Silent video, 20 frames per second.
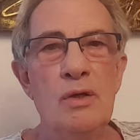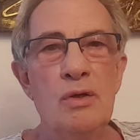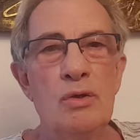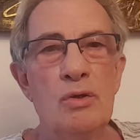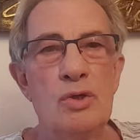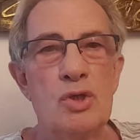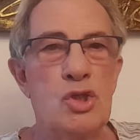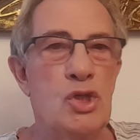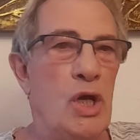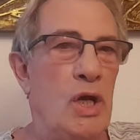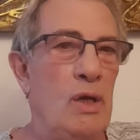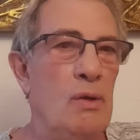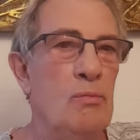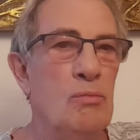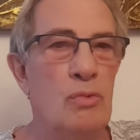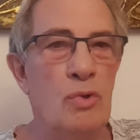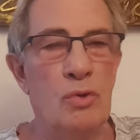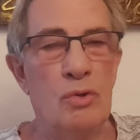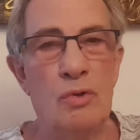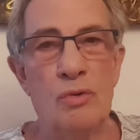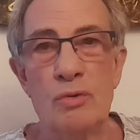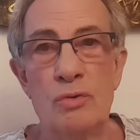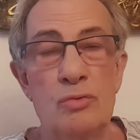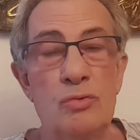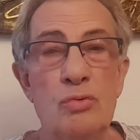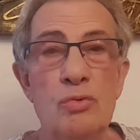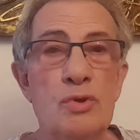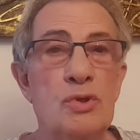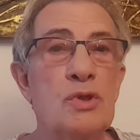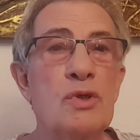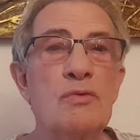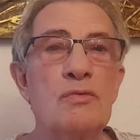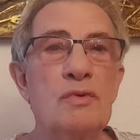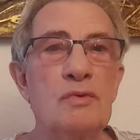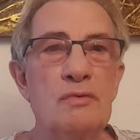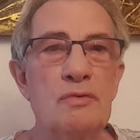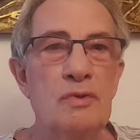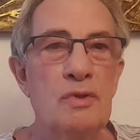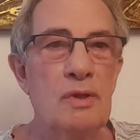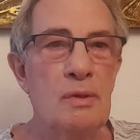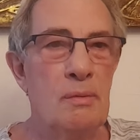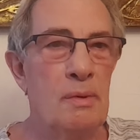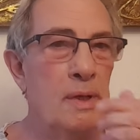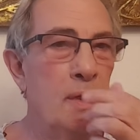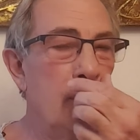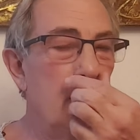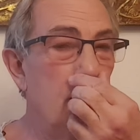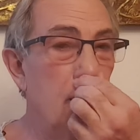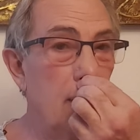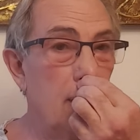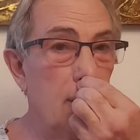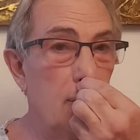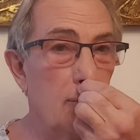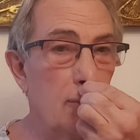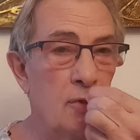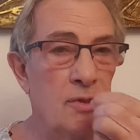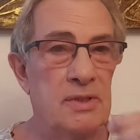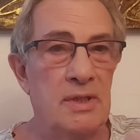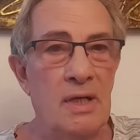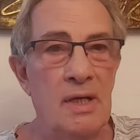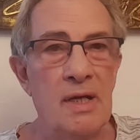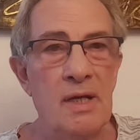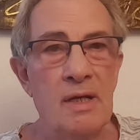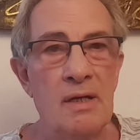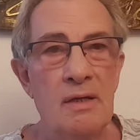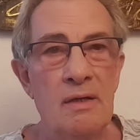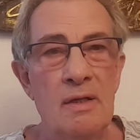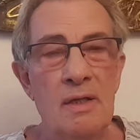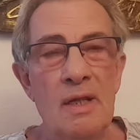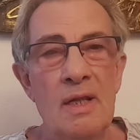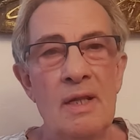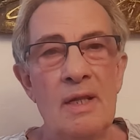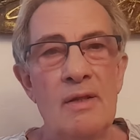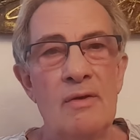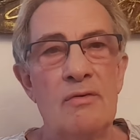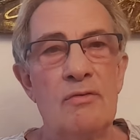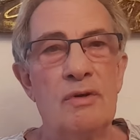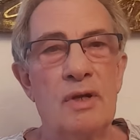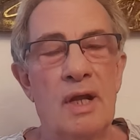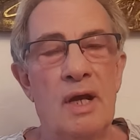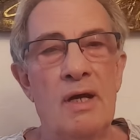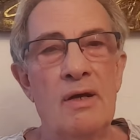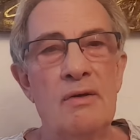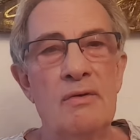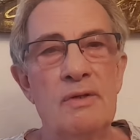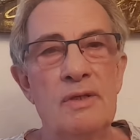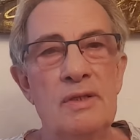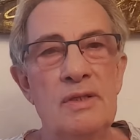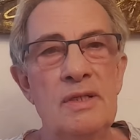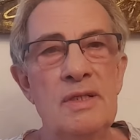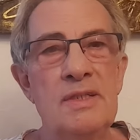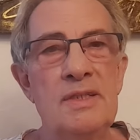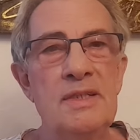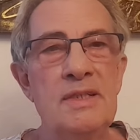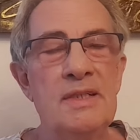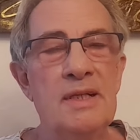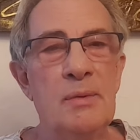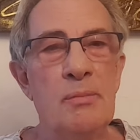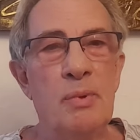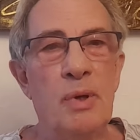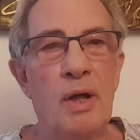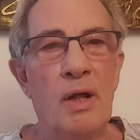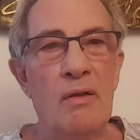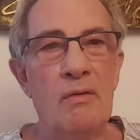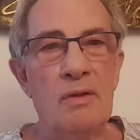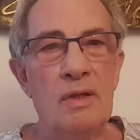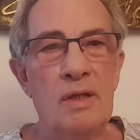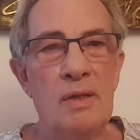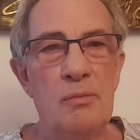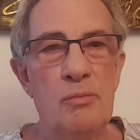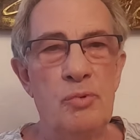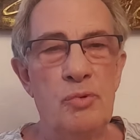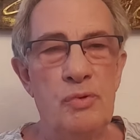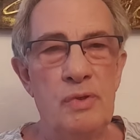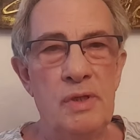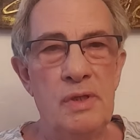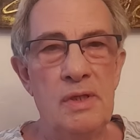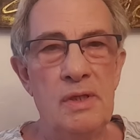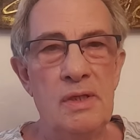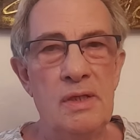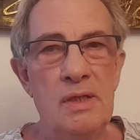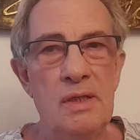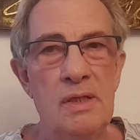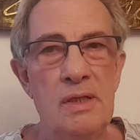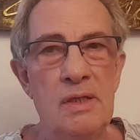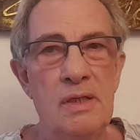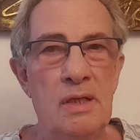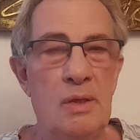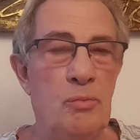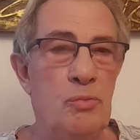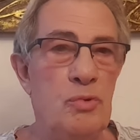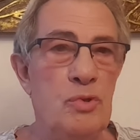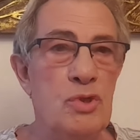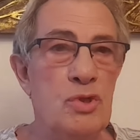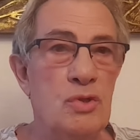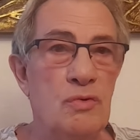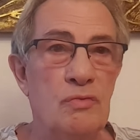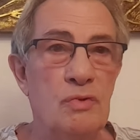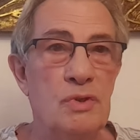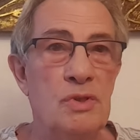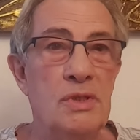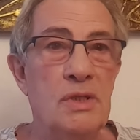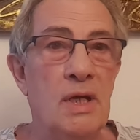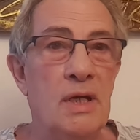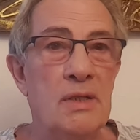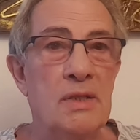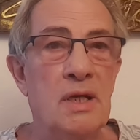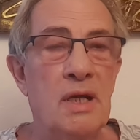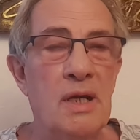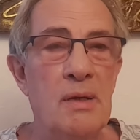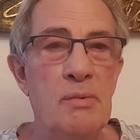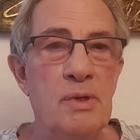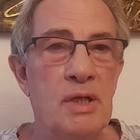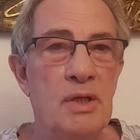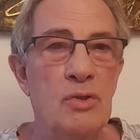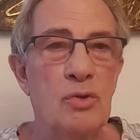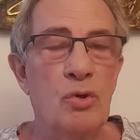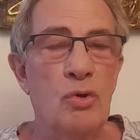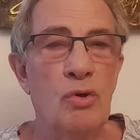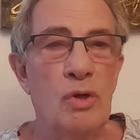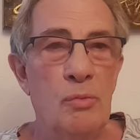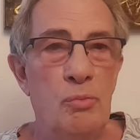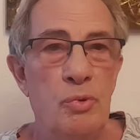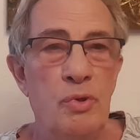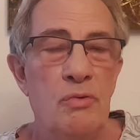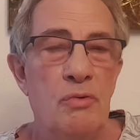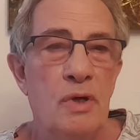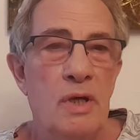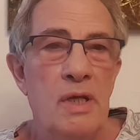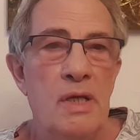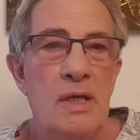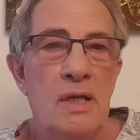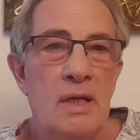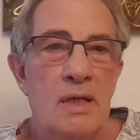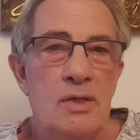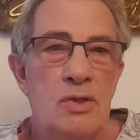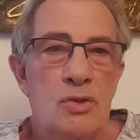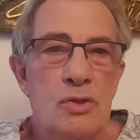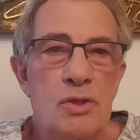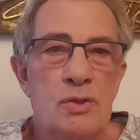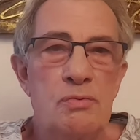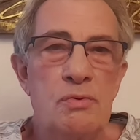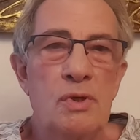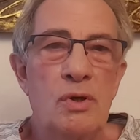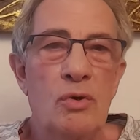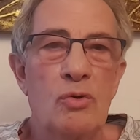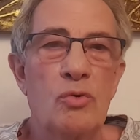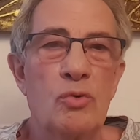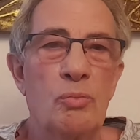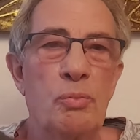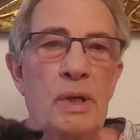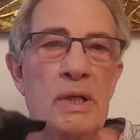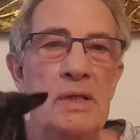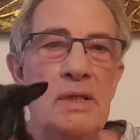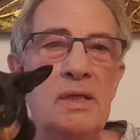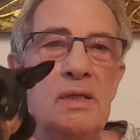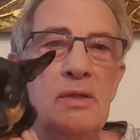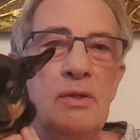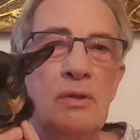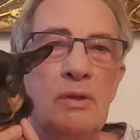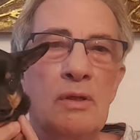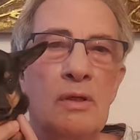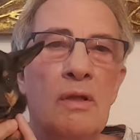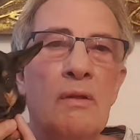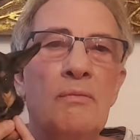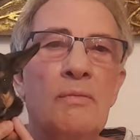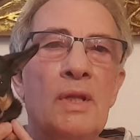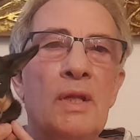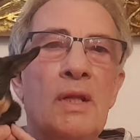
le j'aime, tout ce que vous voulez mettre, les commentaires, voilà, n'hésitez pas, et puis, et puis je vous dis à très bientôt, et puis vous voyez là je suis en compagnie de,